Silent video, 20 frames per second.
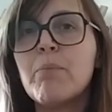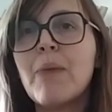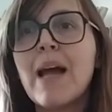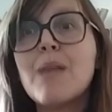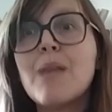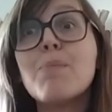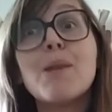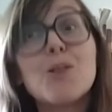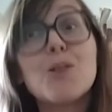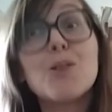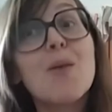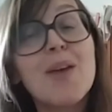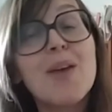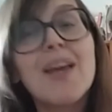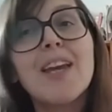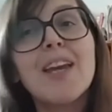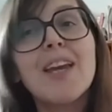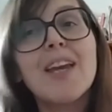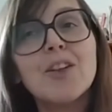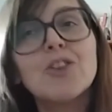mal, pero
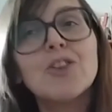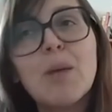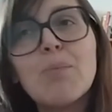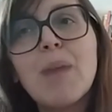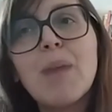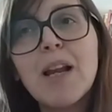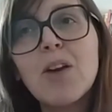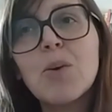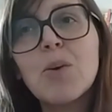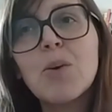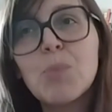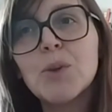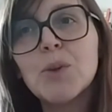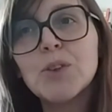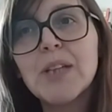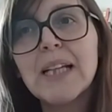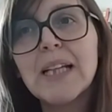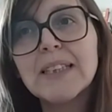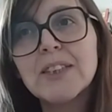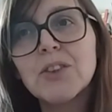saben que no tan mal como
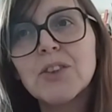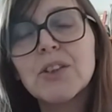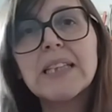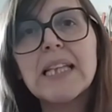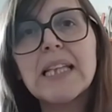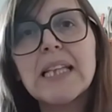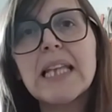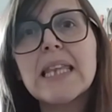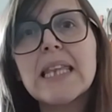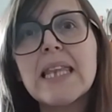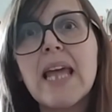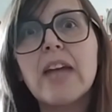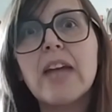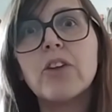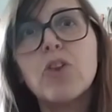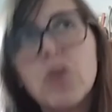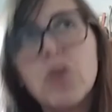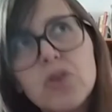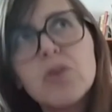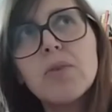otras, ¿no? Que te
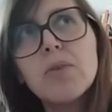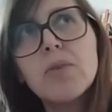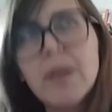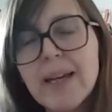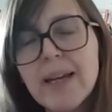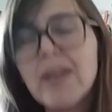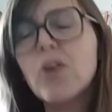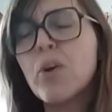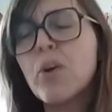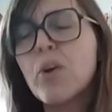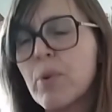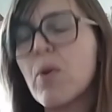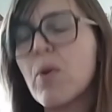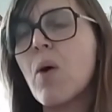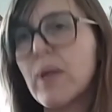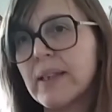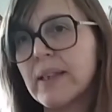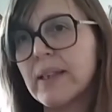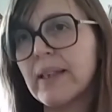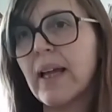decían, no, yo creo que
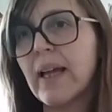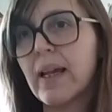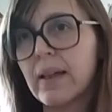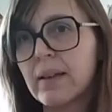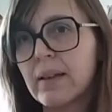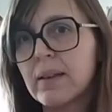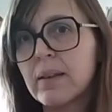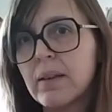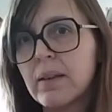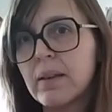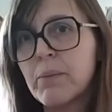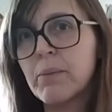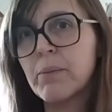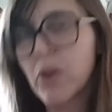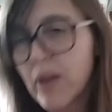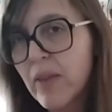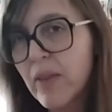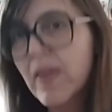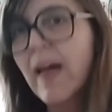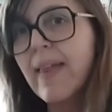puedo aguantar,
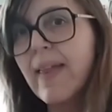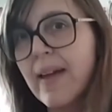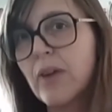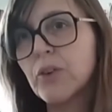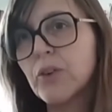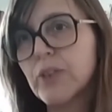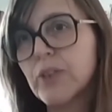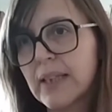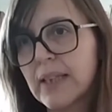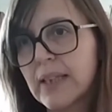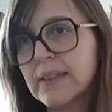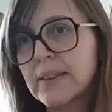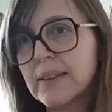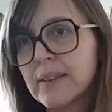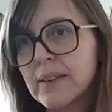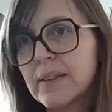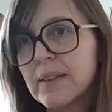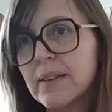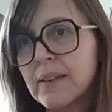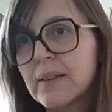priorizada a otras.
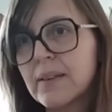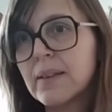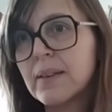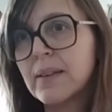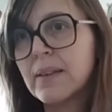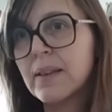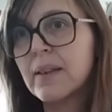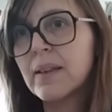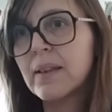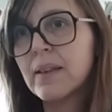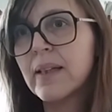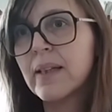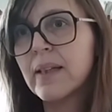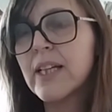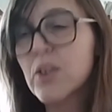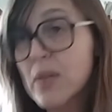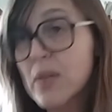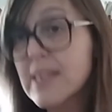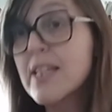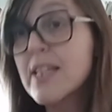
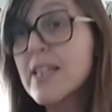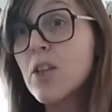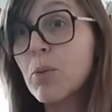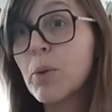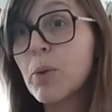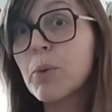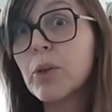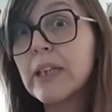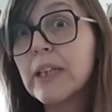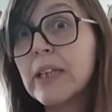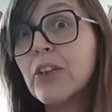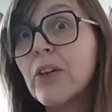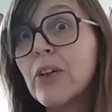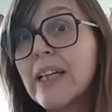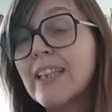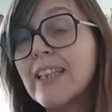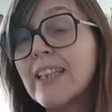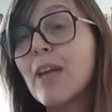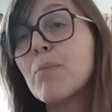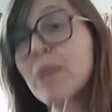Eso ha sido muy
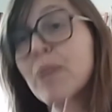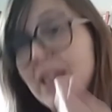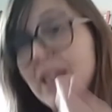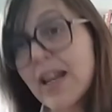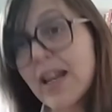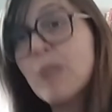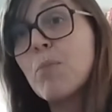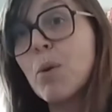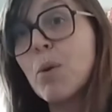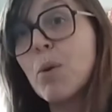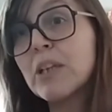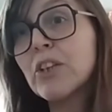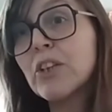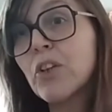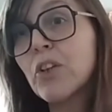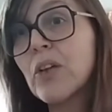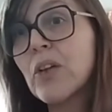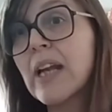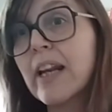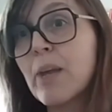bonito y también en el
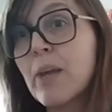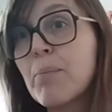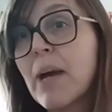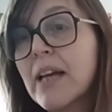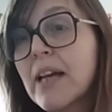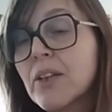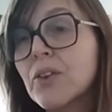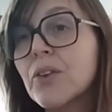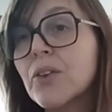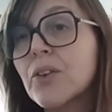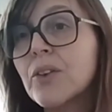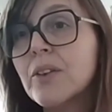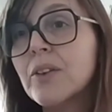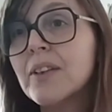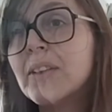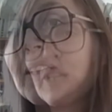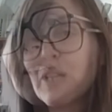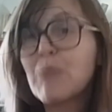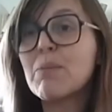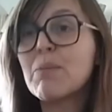momento del reparto,
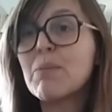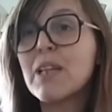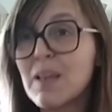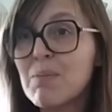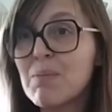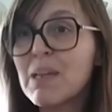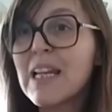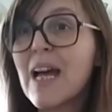pero también te